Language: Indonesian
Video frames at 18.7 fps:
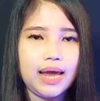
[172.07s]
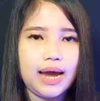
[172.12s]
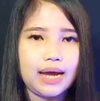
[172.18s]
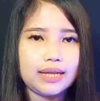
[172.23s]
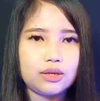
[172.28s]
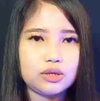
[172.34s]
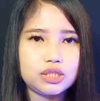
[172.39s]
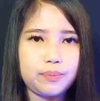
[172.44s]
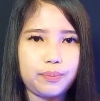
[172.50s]

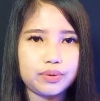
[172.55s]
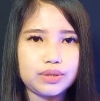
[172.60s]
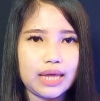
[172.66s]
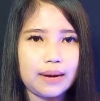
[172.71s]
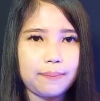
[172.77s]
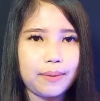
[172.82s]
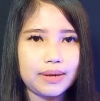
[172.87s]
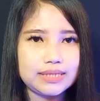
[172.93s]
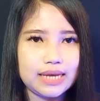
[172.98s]
atau
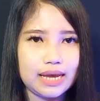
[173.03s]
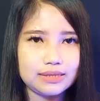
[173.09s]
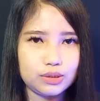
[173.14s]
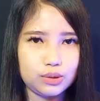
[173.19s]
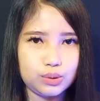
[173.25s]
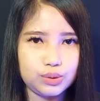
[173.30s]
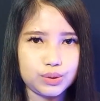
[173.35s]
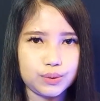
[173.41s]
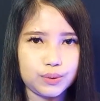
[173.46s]
seputar pasang
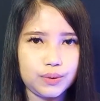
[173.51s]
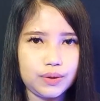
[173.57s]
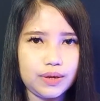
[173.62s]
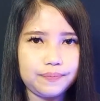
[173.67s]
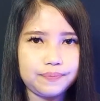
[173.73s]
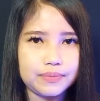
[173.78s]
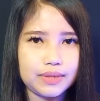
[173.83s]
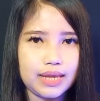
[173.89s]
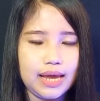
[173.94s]

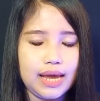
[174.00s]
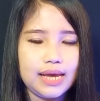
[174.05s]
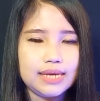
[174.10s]
susuk,